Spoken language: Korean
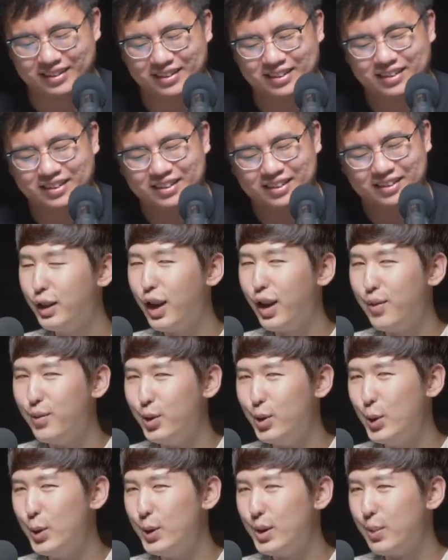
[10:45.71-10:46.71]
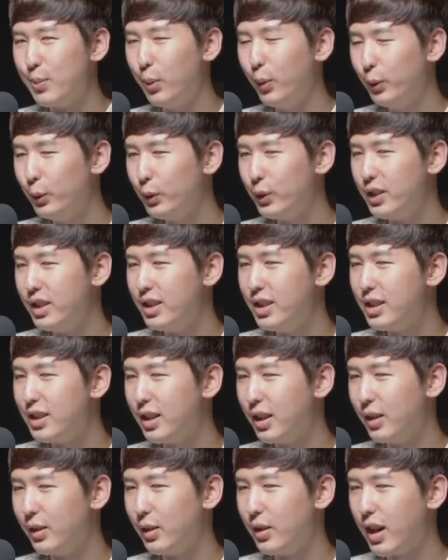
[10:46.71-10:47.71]
근데 그게 물론 이제 복수
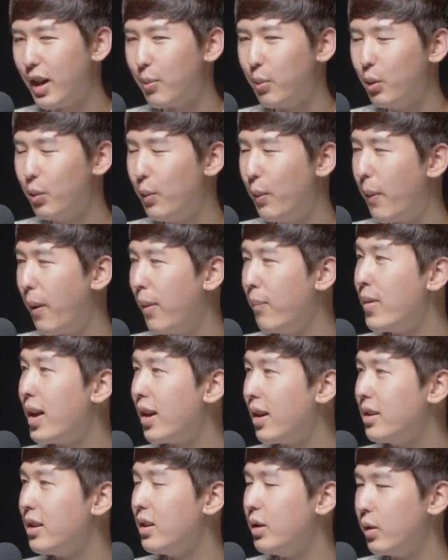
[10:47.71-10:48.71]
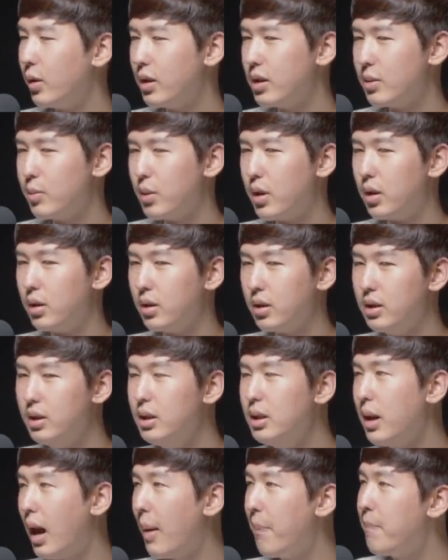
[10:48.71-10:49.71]
지지층에서 야뭐 뭐 왕말하냐 이러겠지만
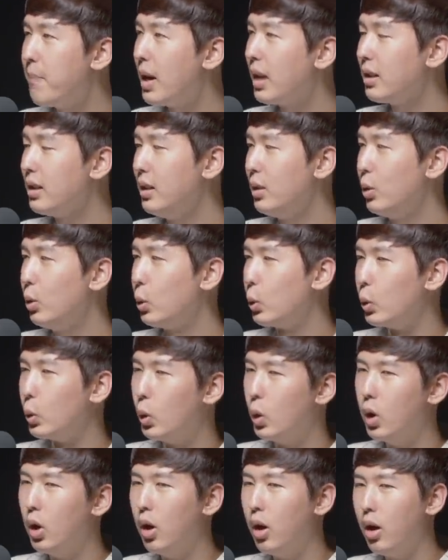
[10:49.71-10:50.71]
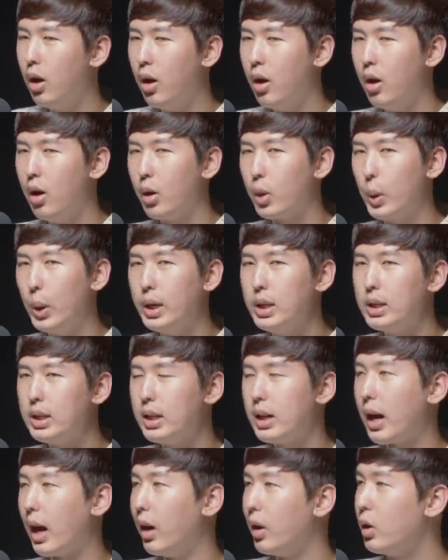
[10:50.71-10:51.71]
그 한마디로 네.
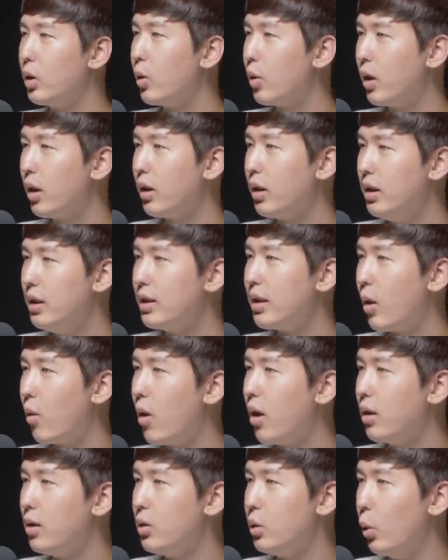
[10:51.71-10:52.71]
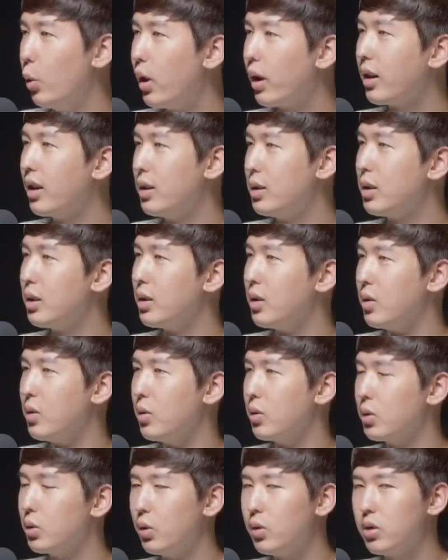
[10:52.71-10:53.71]
굉장히 간결하게 이 상황을 요약했잖아요.
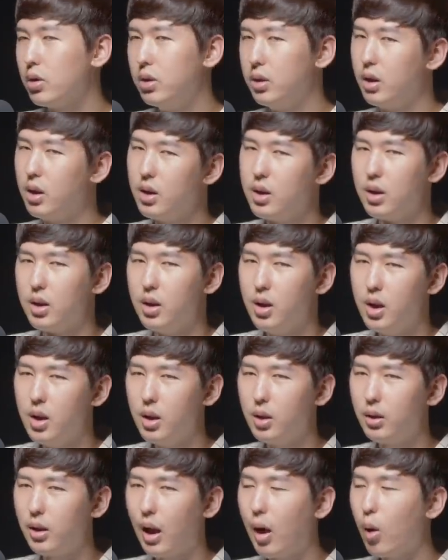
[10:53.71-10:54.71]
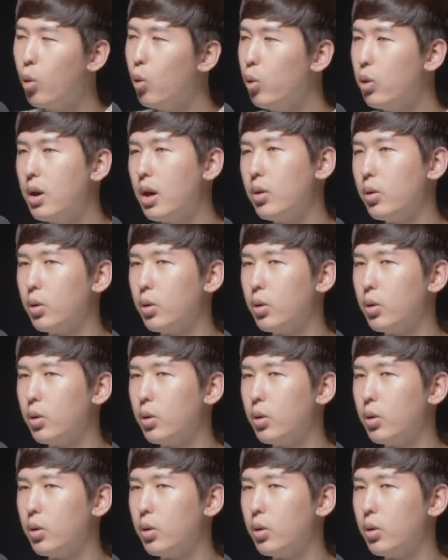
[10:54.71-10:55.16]
그러니까요. 저는 그게 타고난